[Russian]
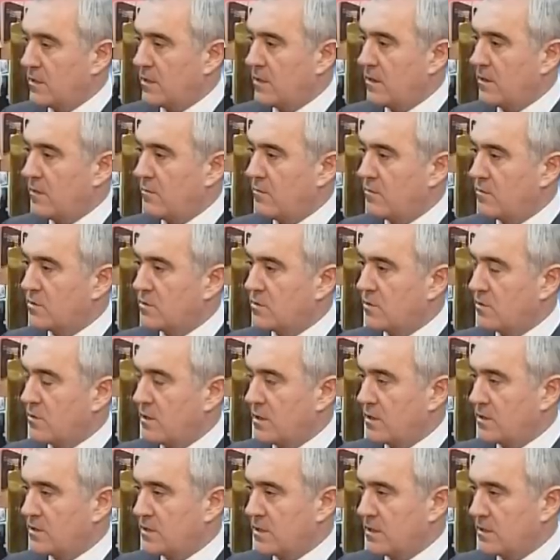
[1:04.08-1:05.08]
дана
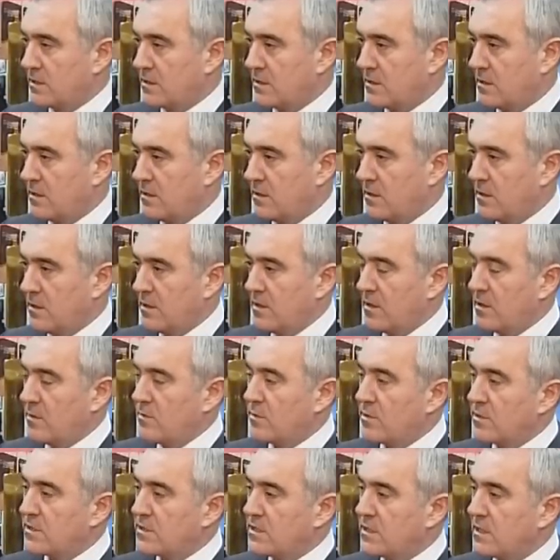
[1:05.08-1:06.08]
высокая оценка
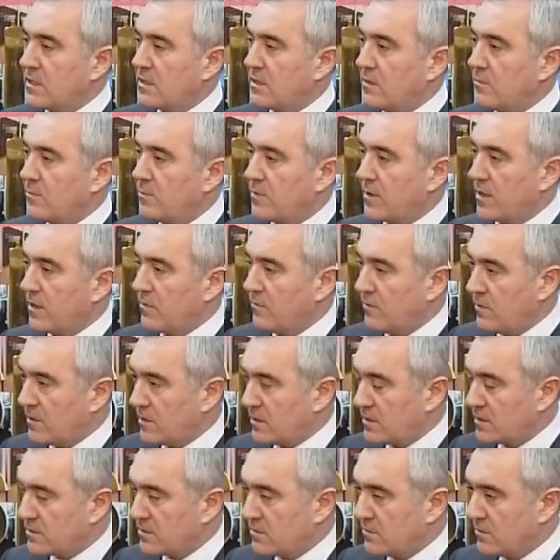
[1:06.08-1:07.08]
председателем
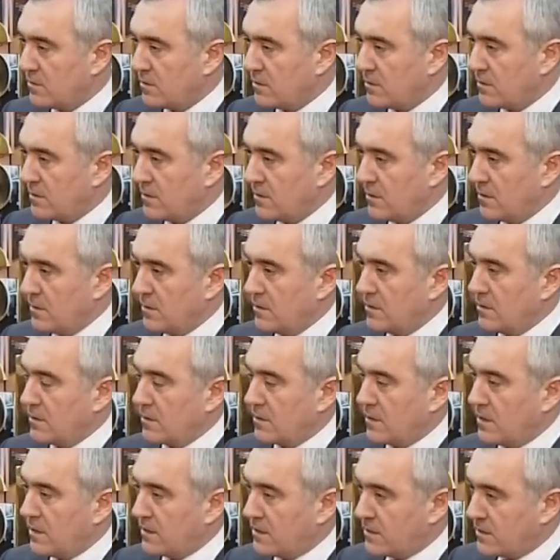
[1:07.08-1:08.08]
правительства
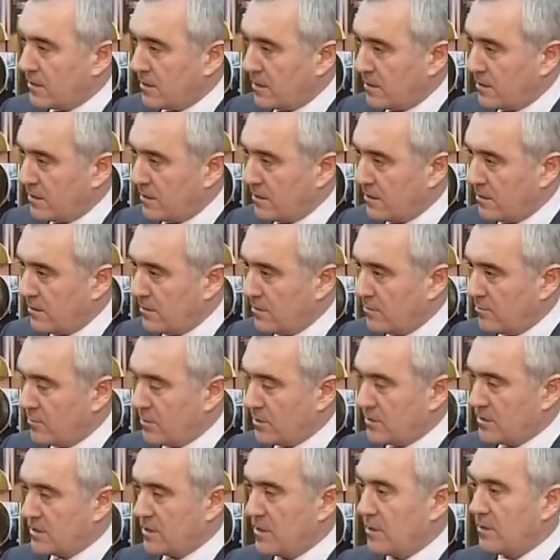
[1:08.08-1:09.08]
Китая,
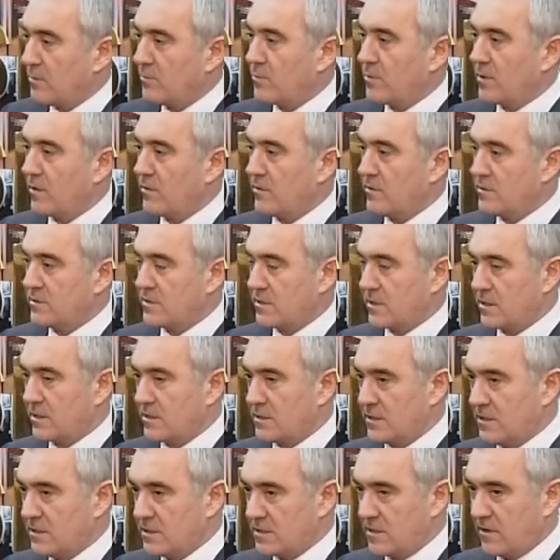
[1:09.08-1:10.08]
председателем правительства
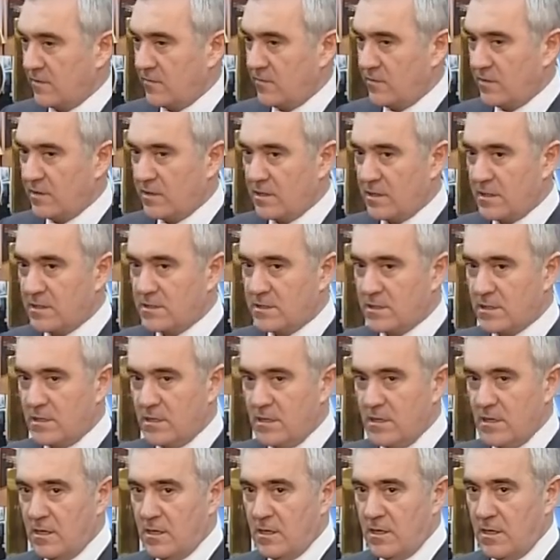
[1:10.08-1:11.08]
Российской Федерации.
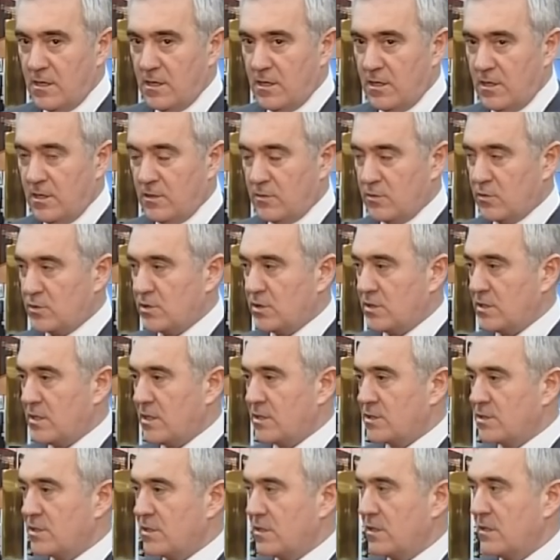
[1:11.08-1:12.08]
И точно
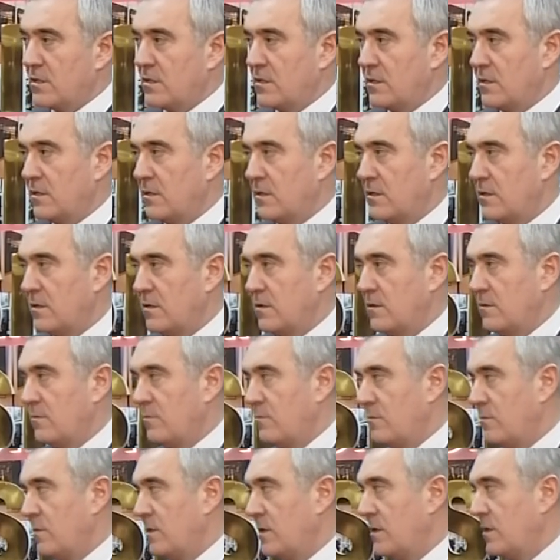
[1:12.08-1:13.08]
так же э,
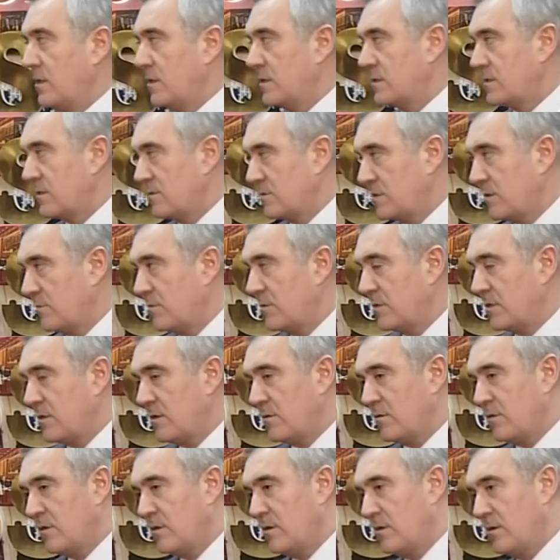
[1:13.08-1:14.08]
мы совсем
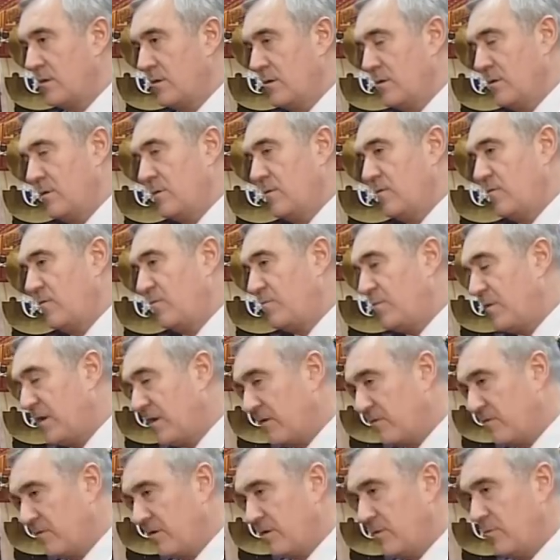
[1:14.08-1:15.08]
недавно
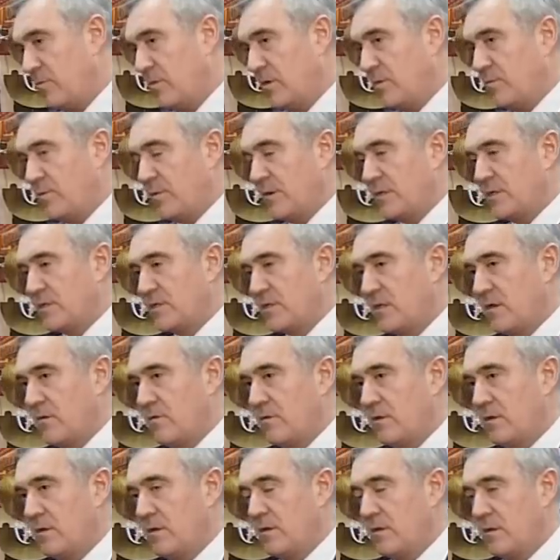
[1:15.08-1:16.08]
впервые были
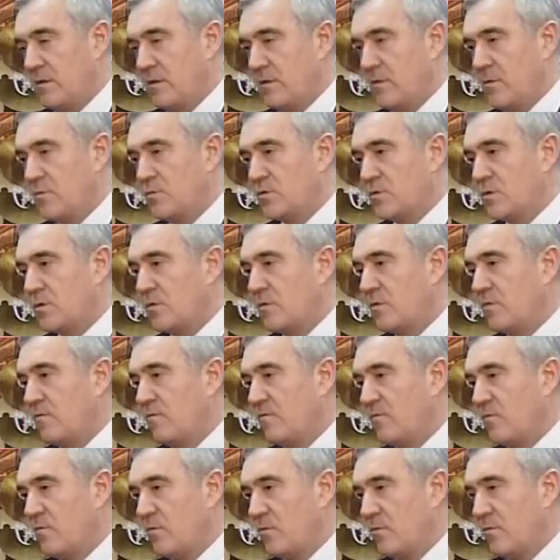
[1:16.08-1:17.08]
представлены на международном
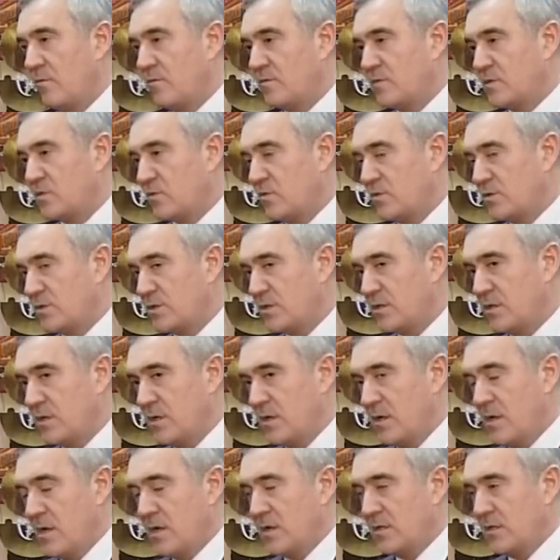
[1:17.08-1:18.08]
форуме в Сочи,
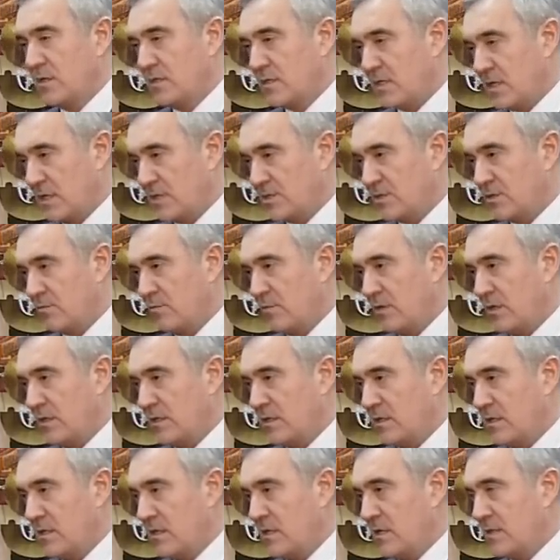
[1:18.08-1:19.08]
где также была
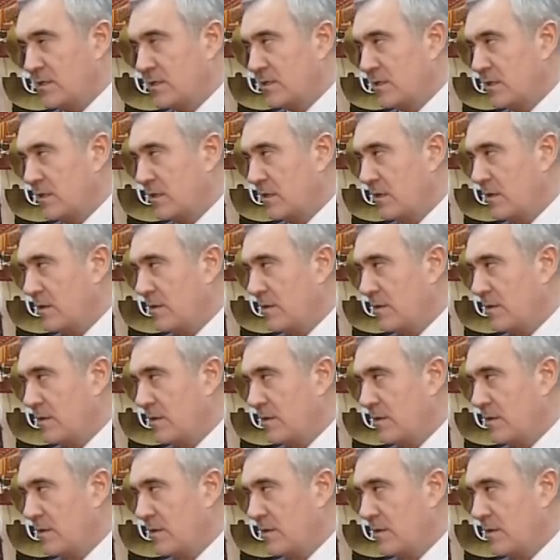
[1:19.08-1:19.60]
дана оценка.